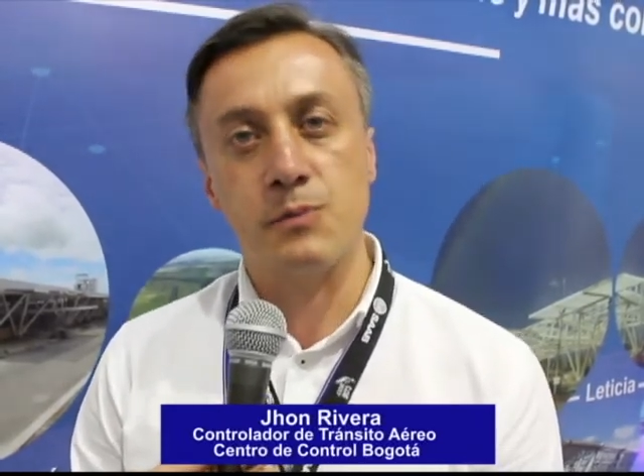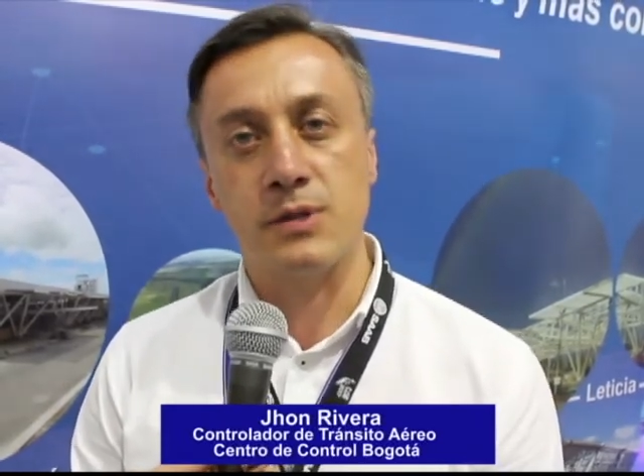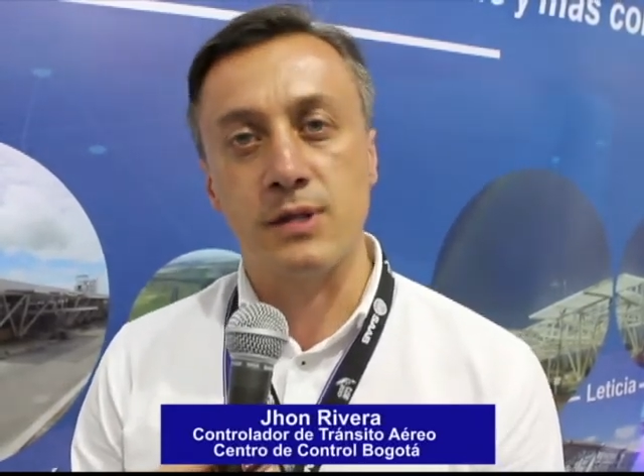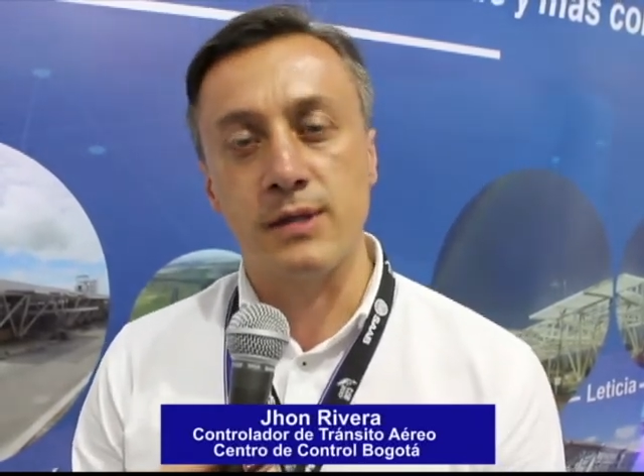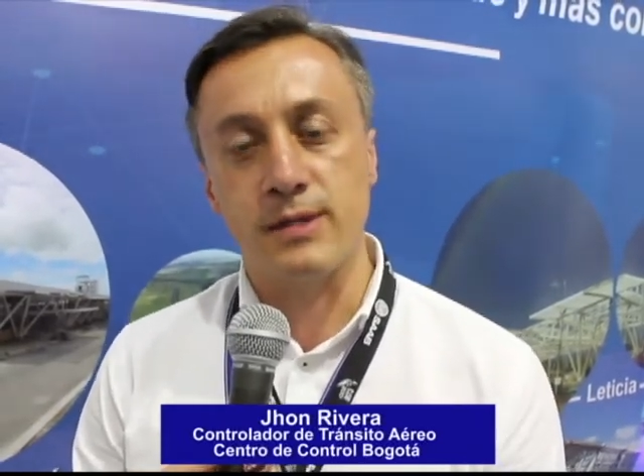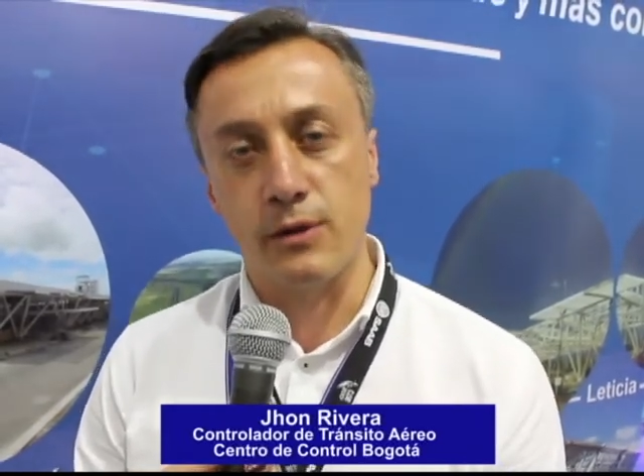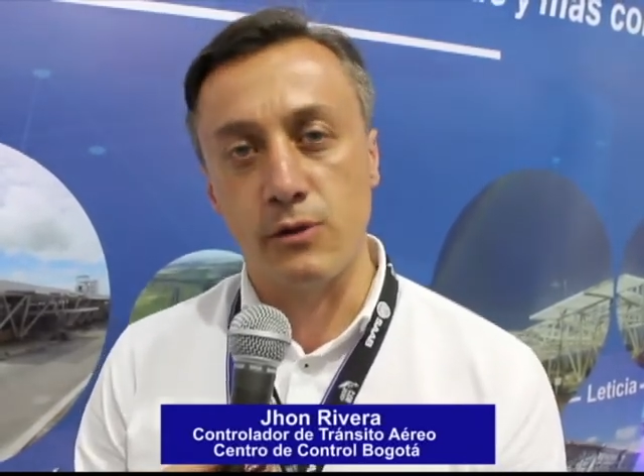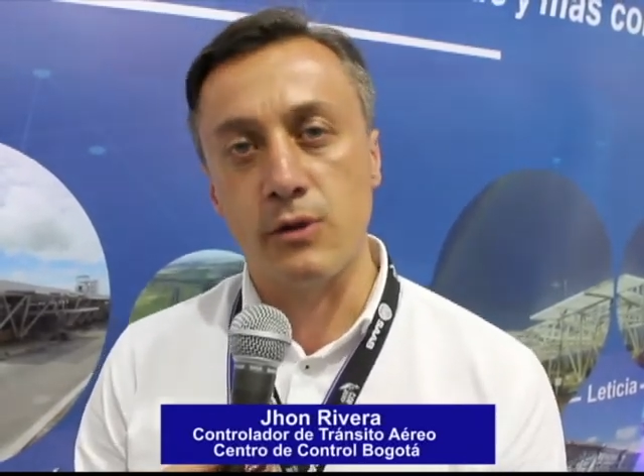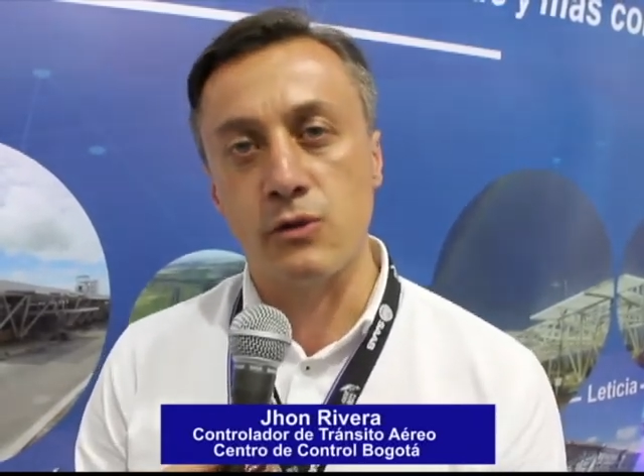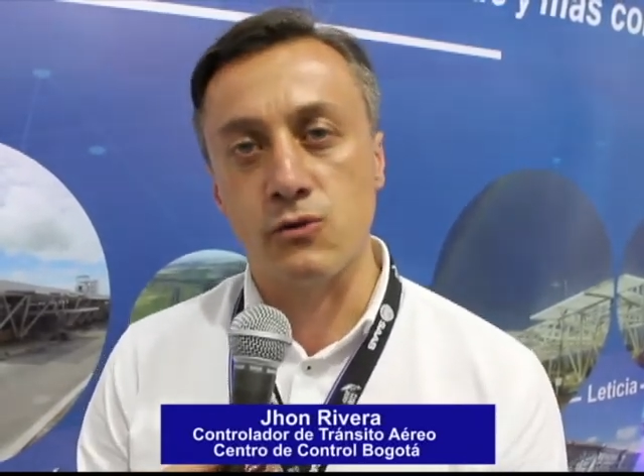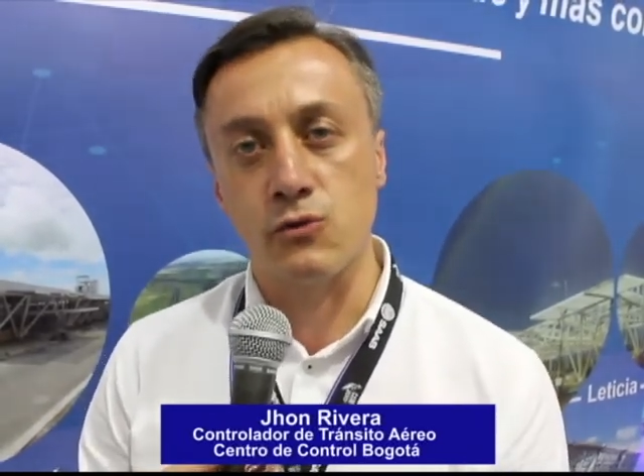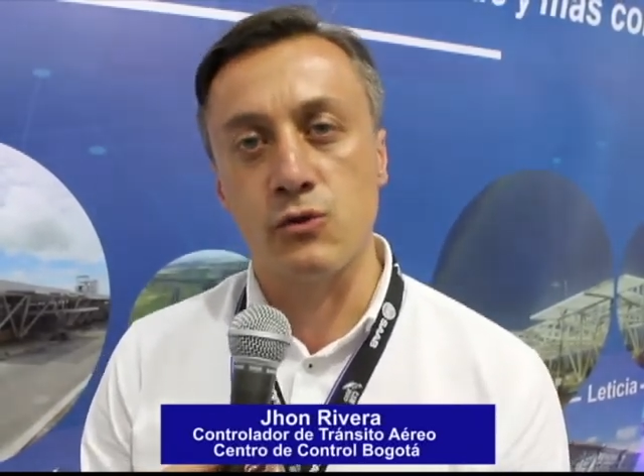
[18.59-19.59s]
pues el
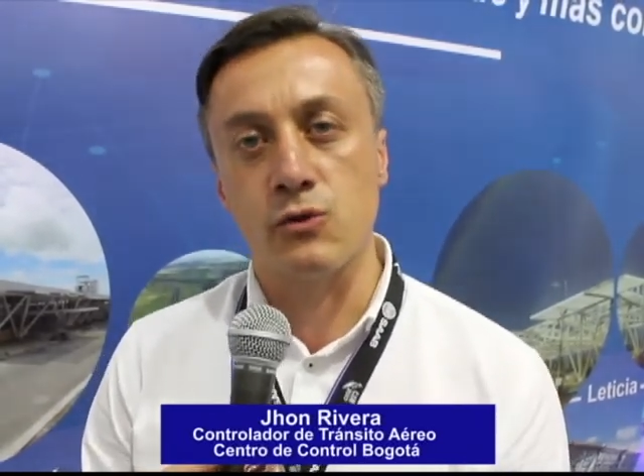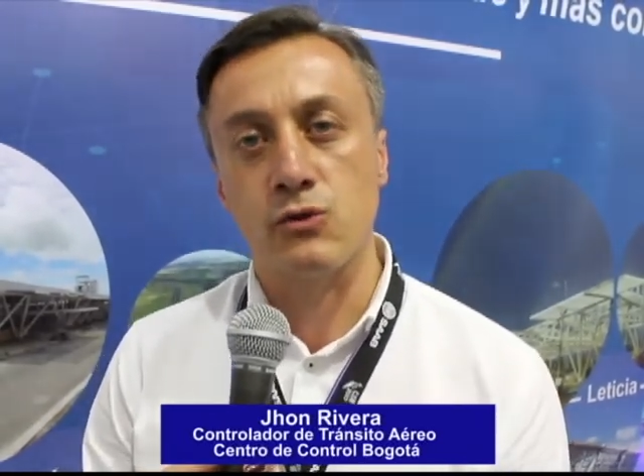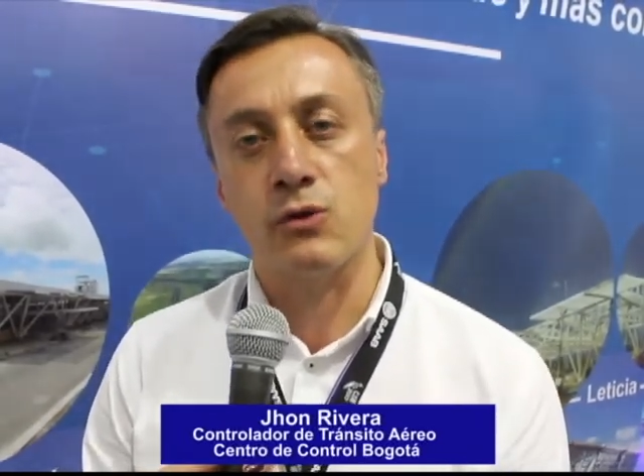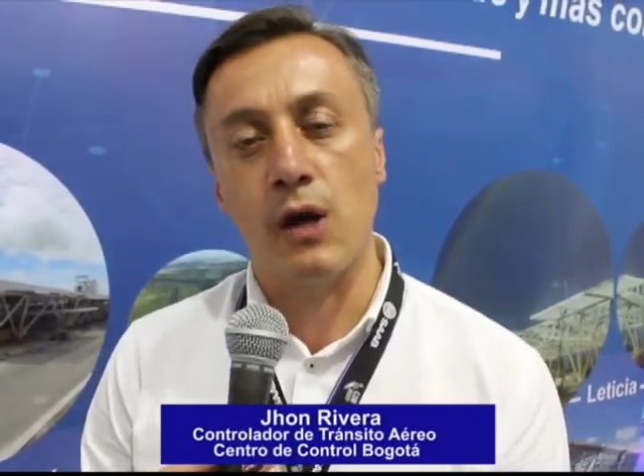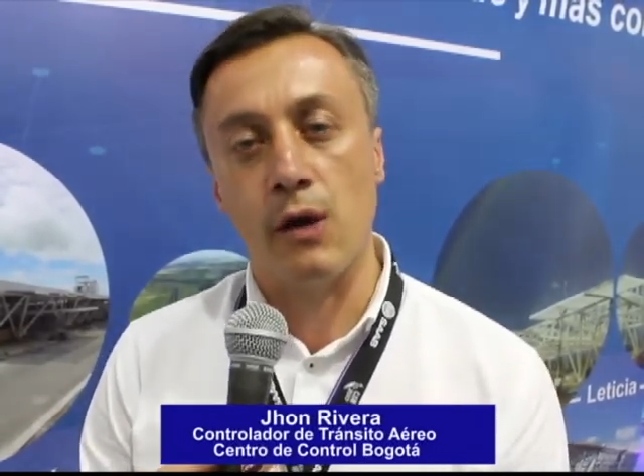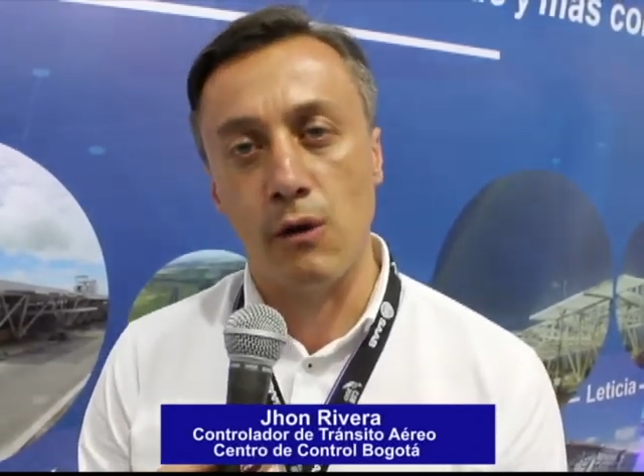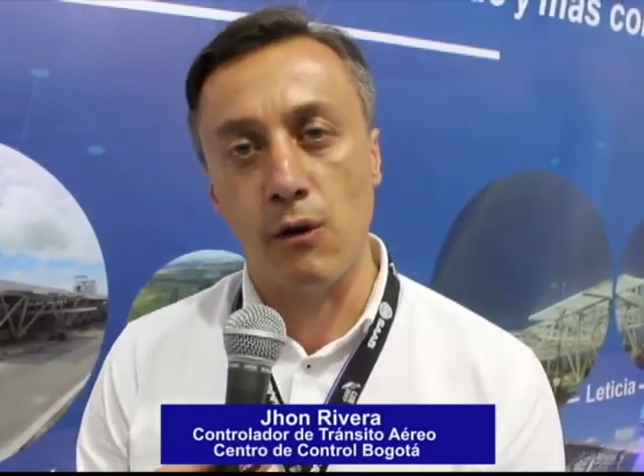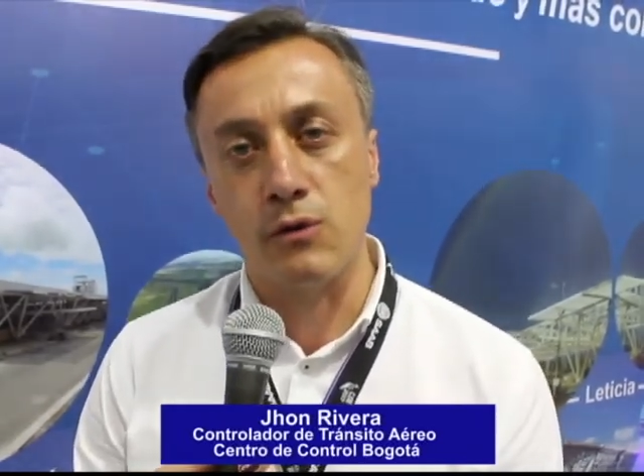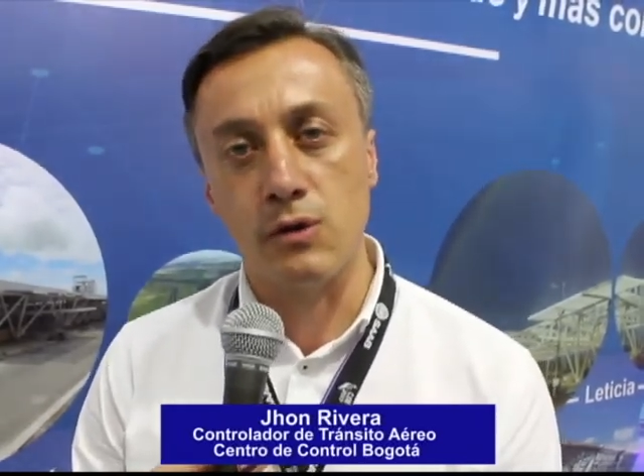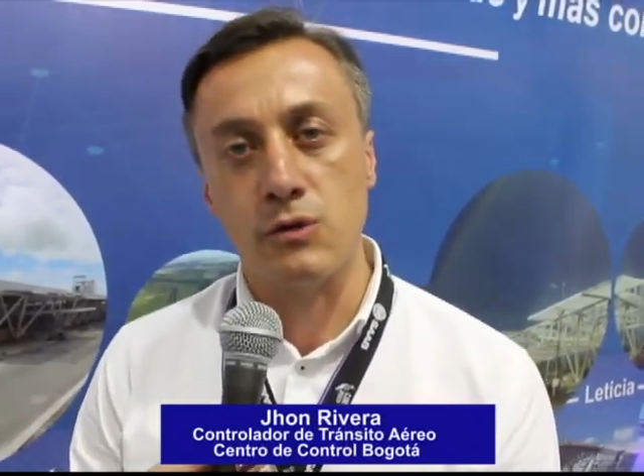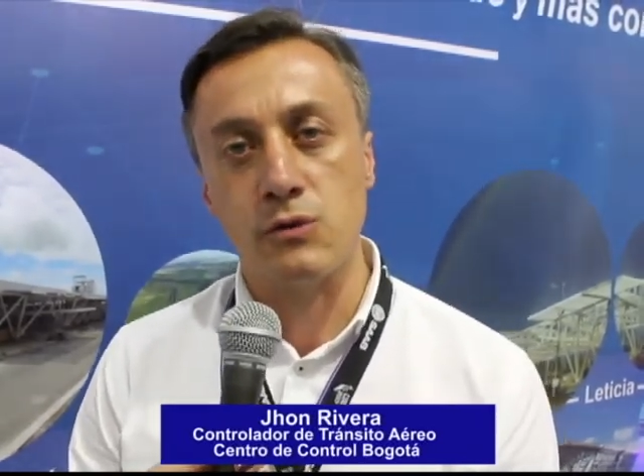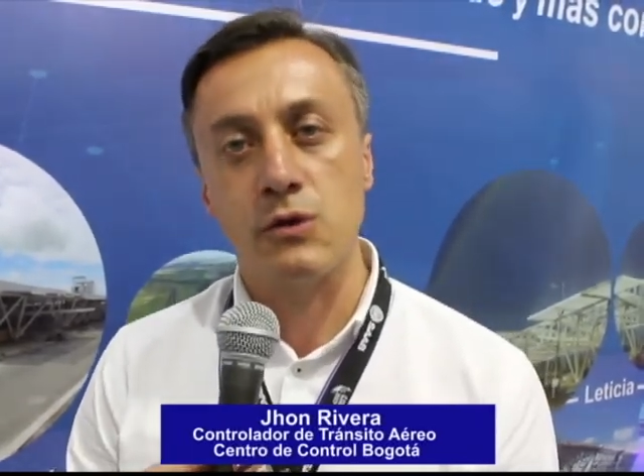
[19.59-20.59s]
Centro de Estudios
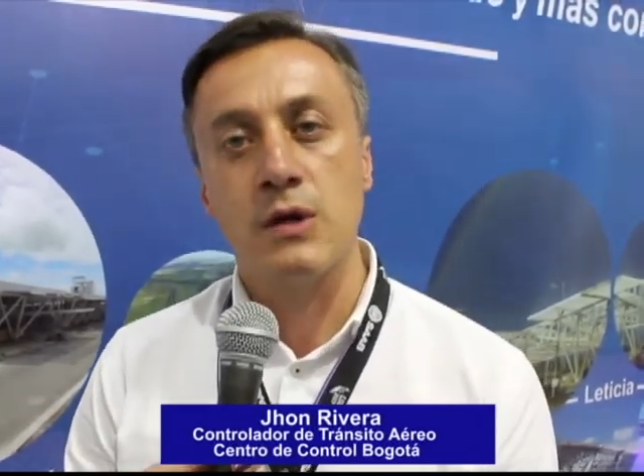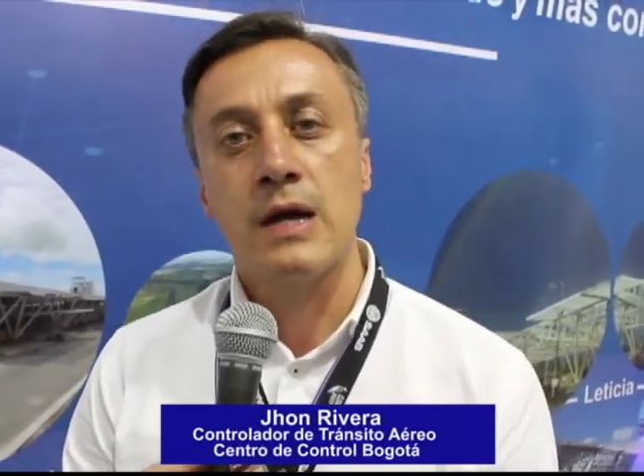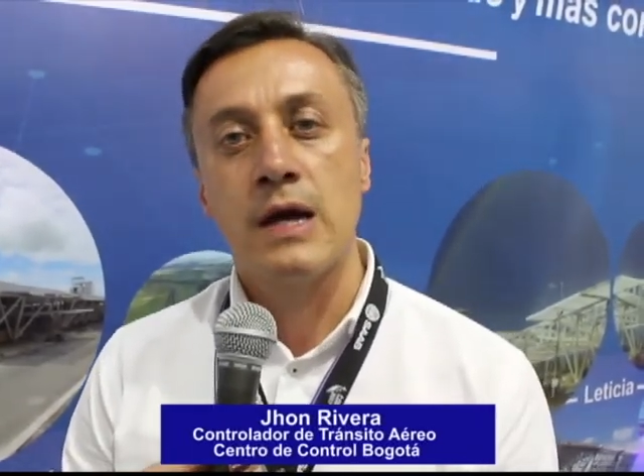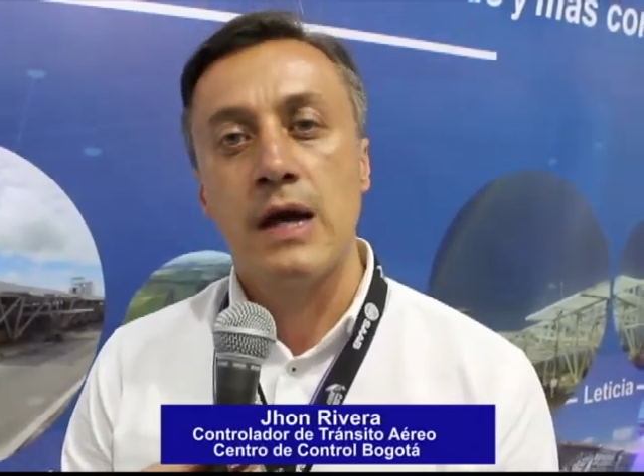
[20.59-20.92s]
Aeronáuticos